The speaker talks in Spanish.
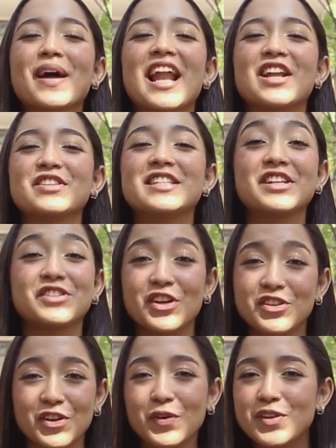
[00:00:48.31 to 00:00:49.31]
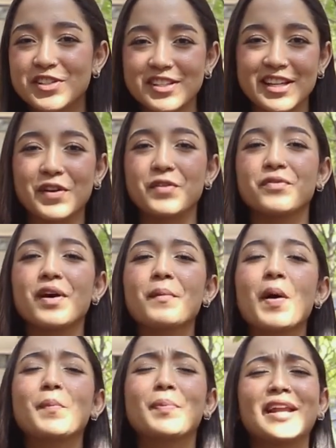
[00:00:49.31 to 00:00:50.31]
para los 18 cursos de
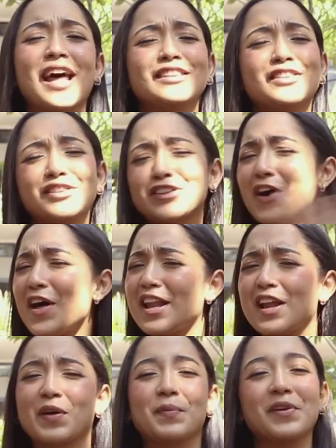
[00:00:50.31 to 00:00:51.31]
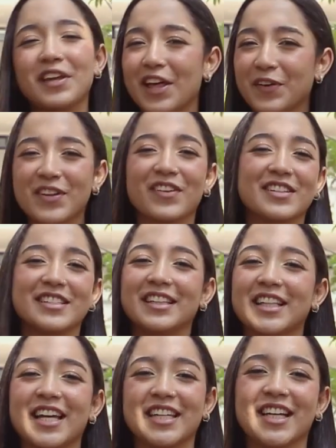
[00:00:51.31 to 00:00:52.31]
Confamo para toda la comunidad
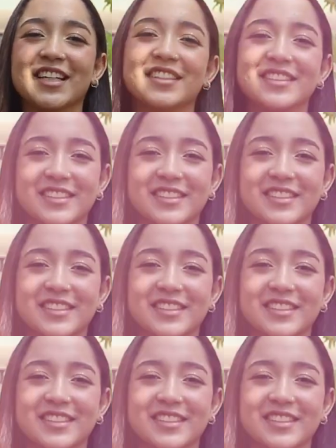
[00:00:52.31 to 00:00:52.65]
universitaria.